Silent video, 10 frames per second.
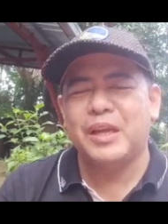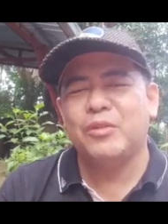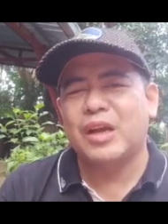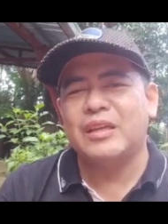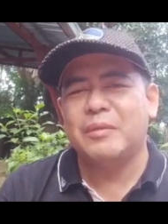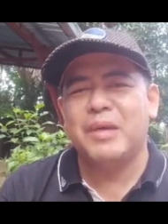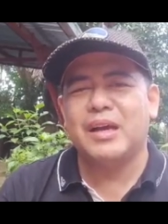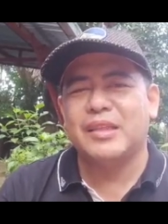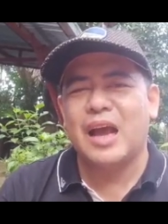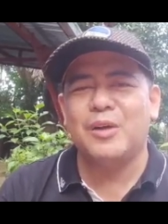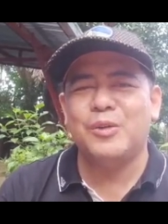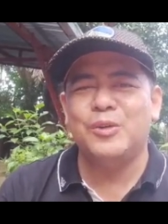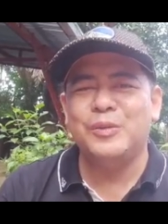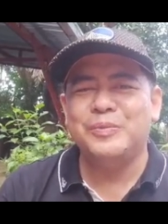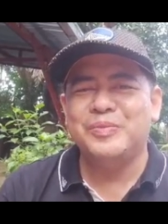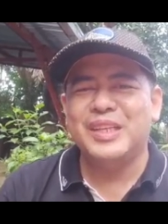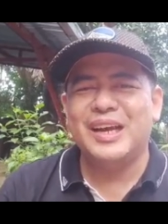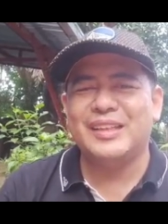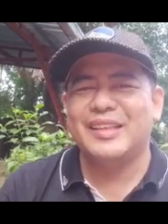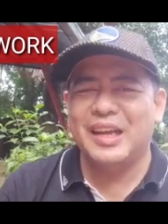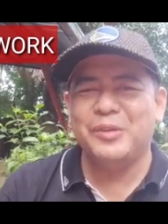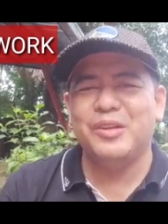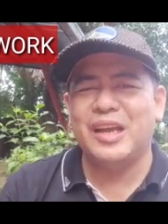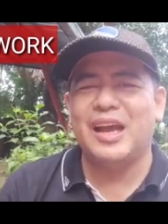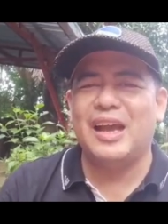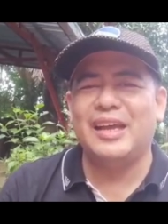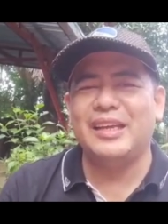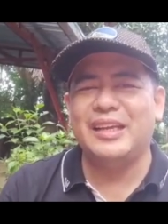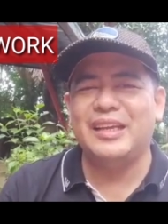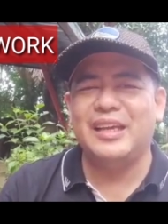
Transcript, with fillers: niya yung kanyang mga tao at ngayon nga ay